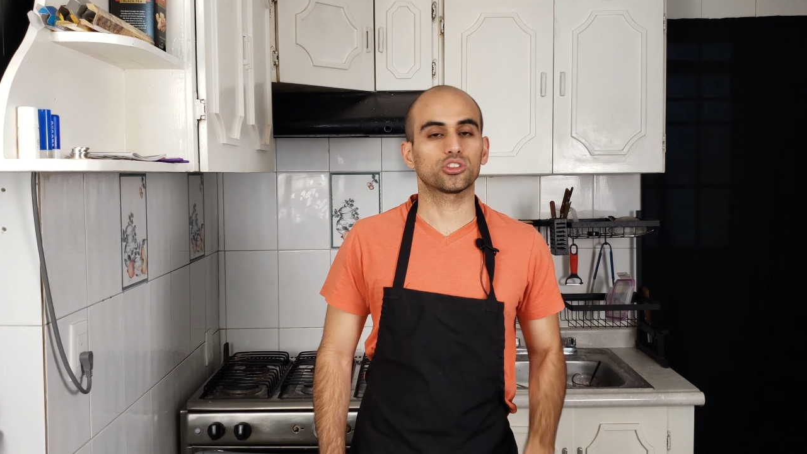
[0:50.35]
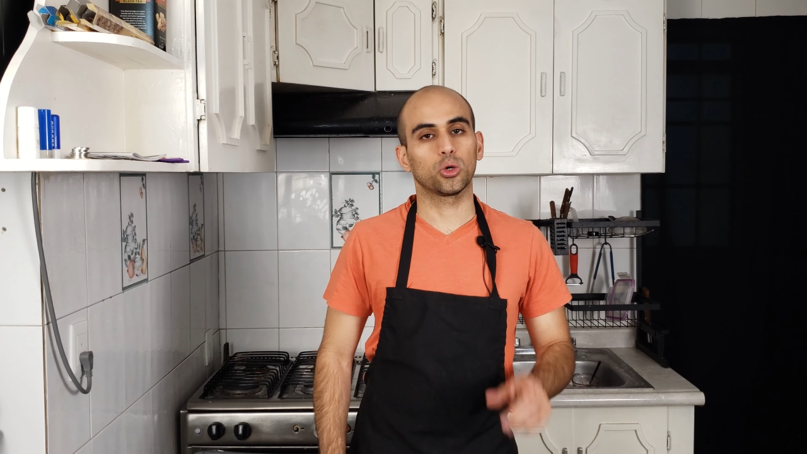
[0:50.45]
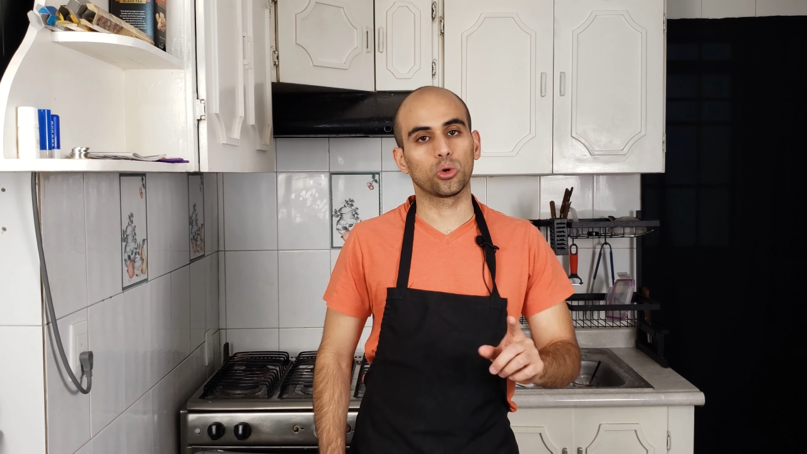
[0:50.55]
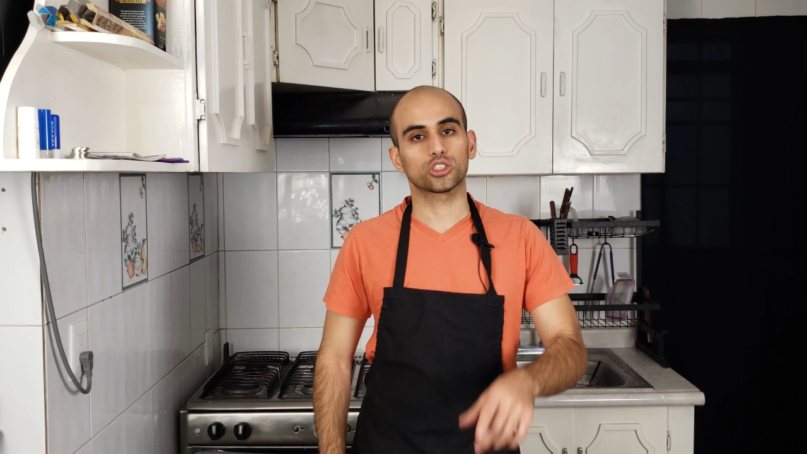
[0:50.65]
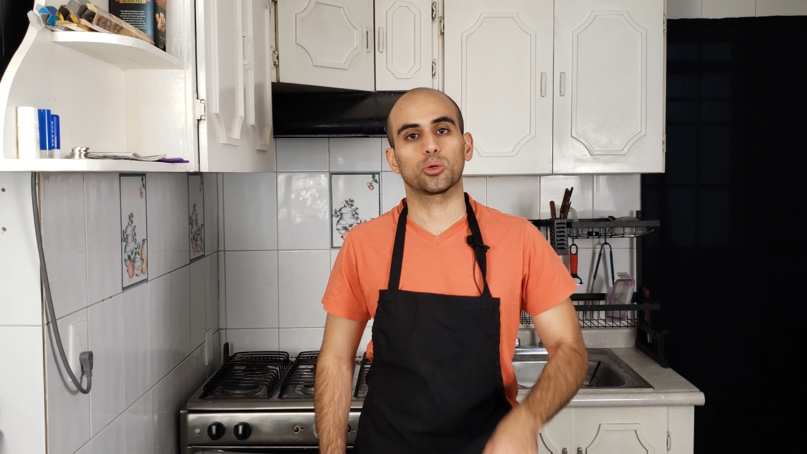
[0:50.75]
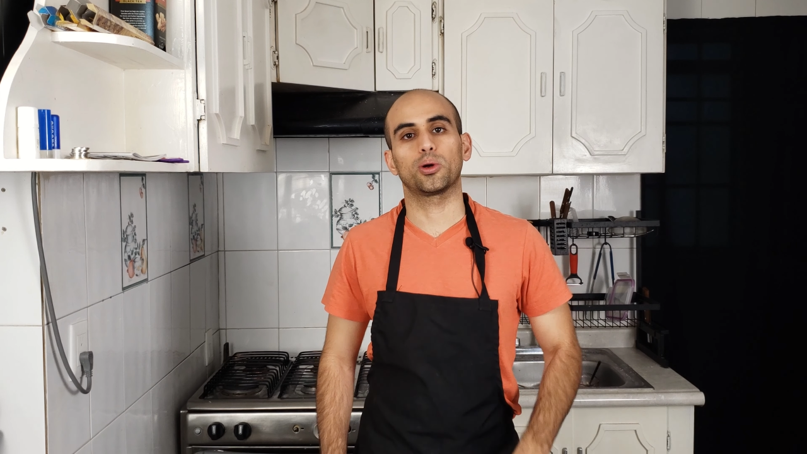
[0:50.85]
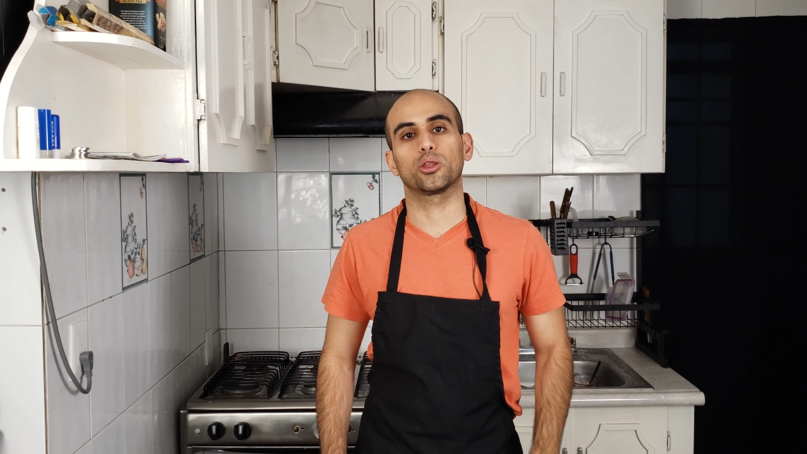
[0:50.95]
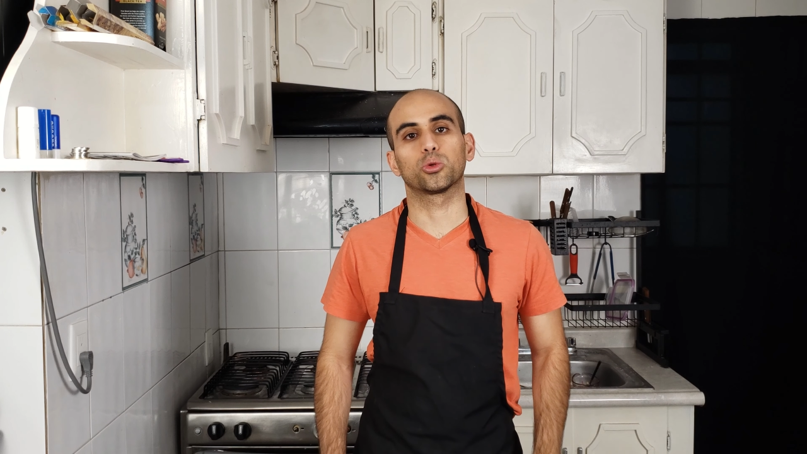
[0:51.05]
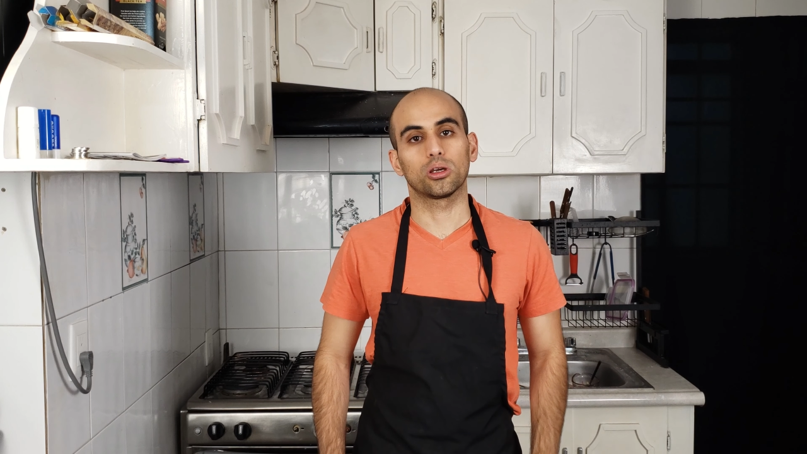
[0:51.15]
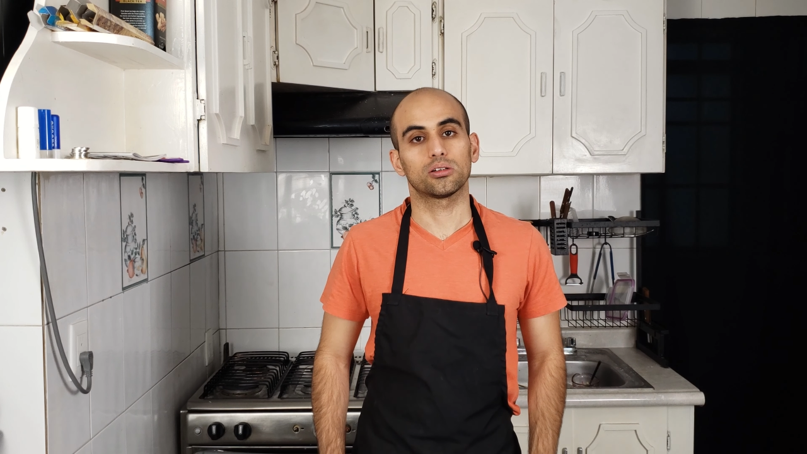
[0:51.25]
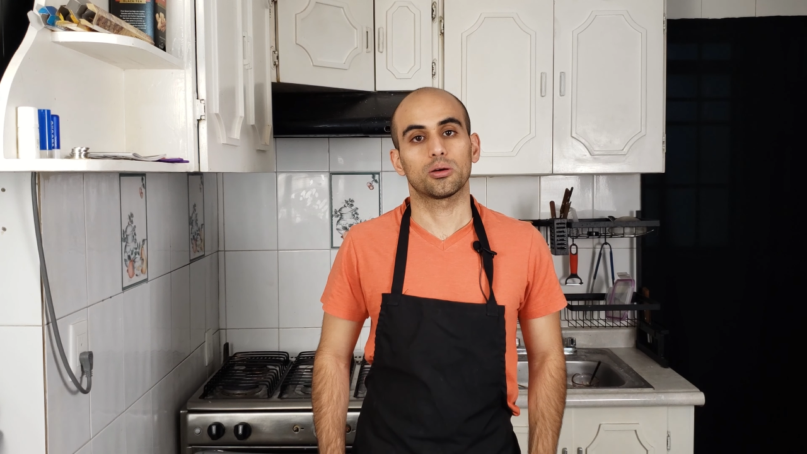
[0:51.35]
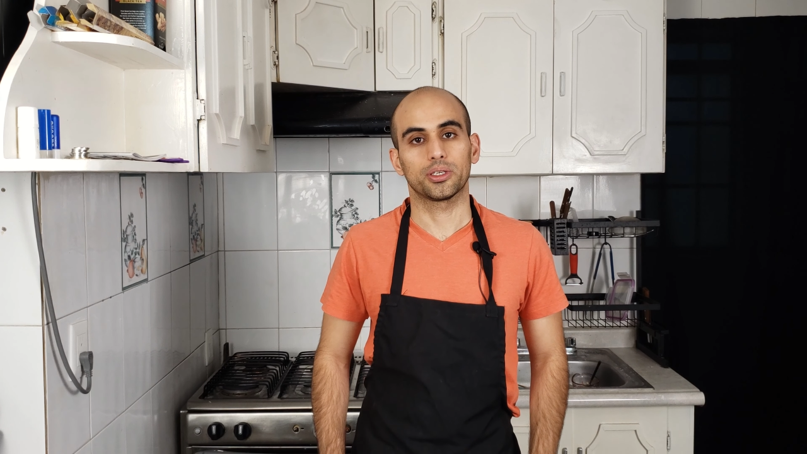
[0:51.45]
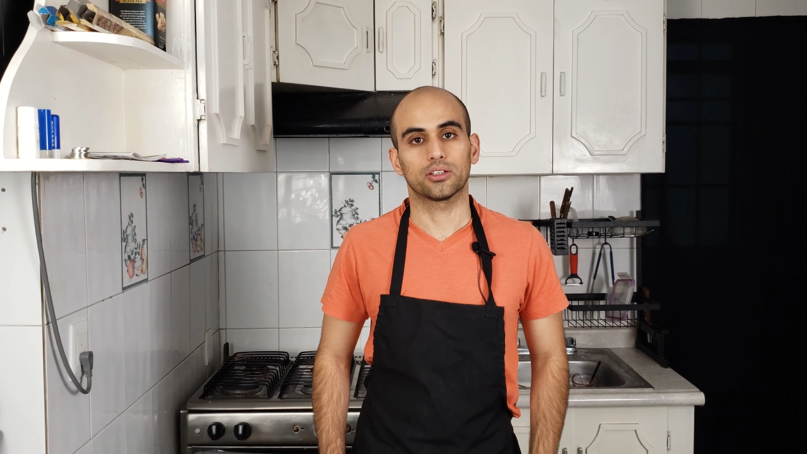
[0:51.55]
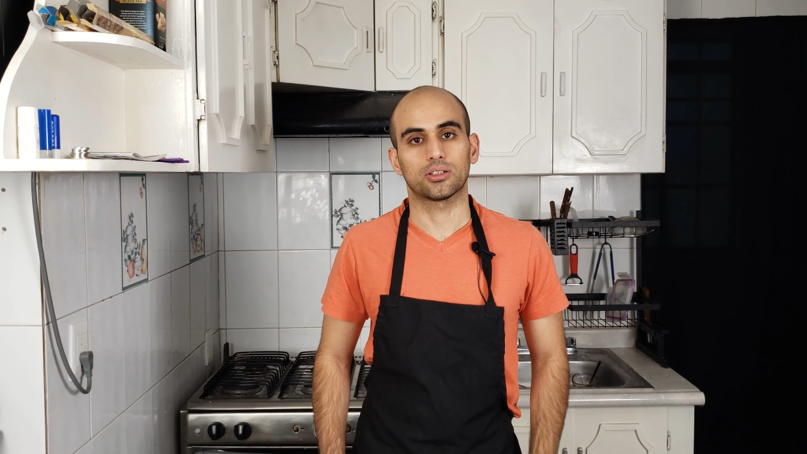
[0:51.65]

seguro se vuelve tu nueva vida